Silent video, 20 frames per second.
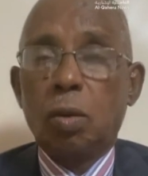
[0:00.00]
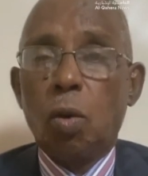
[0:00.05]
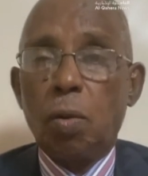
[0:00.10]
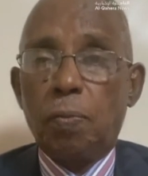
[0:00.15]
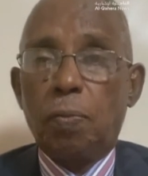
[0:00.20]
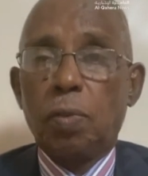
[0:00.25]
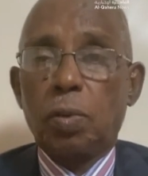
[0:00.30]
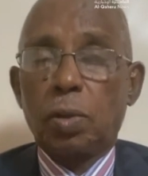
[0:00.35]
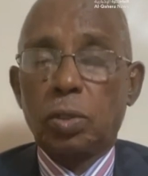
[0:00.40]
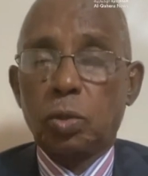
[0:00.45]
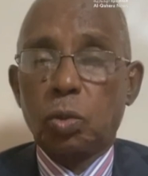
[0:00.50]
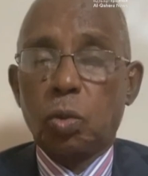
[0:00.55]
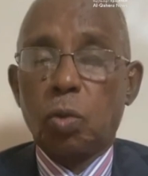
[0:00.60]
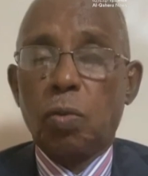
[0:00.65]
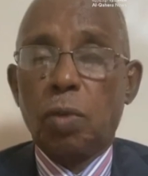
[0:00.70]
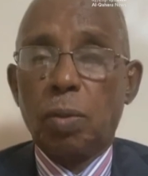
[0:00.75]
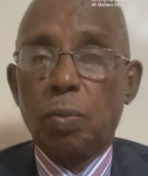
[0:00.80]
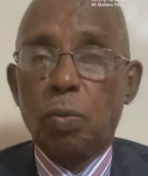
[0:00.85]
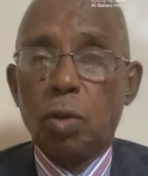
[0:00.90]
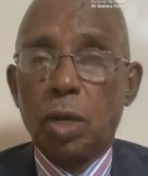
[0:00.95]
توفر
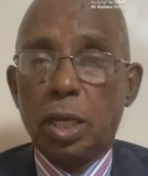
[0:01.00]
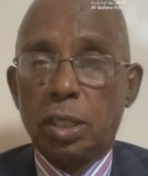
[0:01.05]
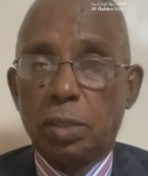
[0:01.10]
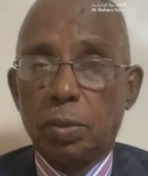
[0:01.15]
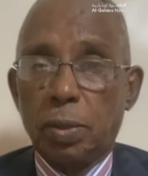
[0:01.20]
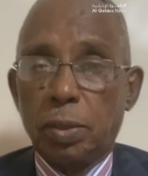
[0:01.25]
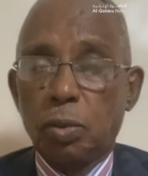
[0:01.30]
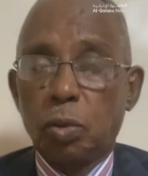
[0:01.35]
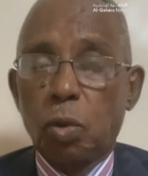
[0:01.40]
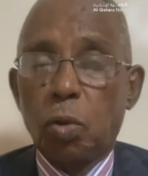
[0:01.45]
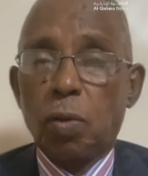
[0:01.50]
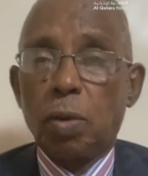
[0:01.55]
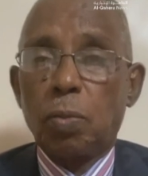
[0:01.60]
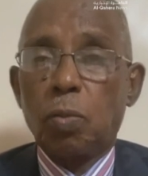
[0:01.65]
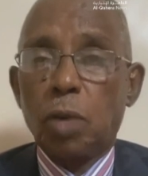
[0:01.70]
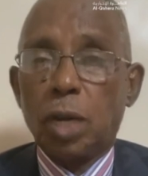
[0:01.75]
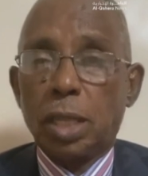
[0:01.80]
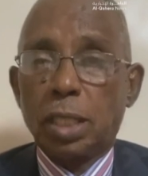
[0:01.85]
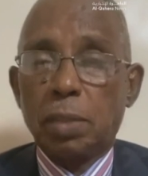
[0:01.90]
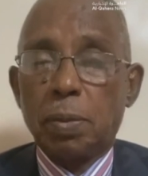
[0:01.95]
الظروف المناسبه، الظروف
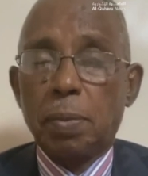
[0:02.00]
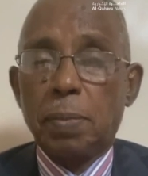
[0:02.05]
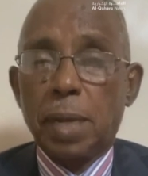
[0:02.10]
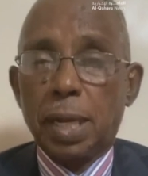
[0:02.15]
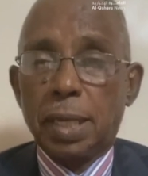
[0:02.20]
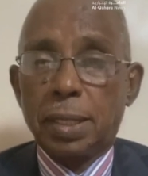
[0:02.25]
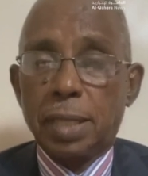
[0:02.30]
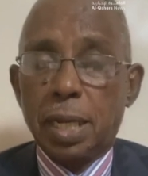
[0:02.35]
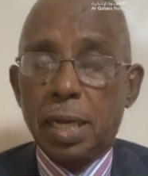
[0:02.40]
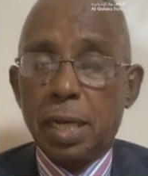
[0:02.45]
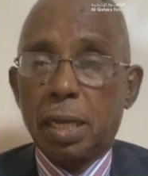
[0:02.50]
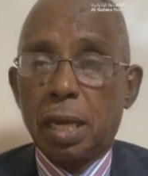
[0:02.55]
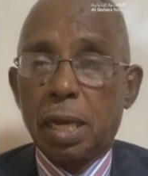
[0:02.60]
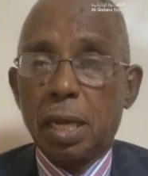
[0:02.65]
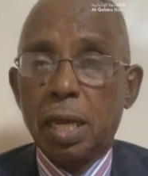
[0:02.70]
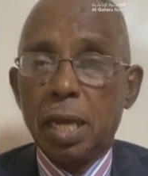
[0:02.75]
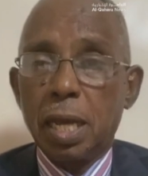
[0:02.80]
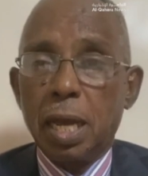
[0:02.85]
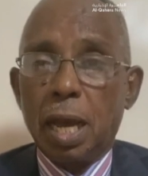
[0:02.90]
المناسبه معنى ذلك